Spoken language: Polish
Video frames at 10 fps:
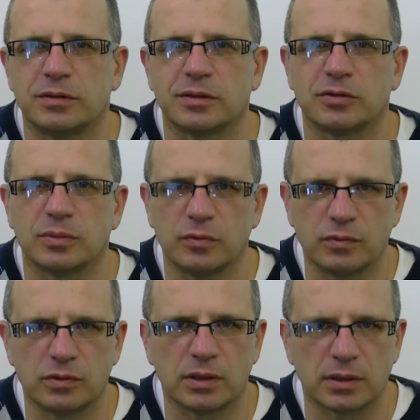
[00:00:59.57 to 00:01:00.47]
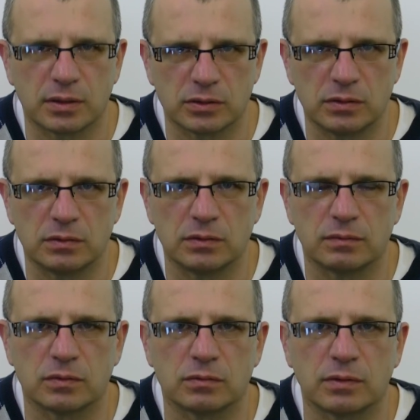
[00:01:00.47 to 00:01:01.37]
Także mówił Darek Kraśnicki z
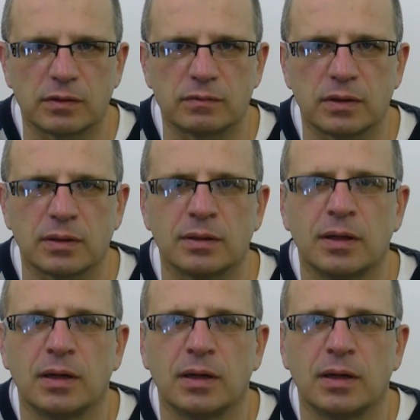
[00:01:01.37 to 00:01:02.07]
Wrocławia.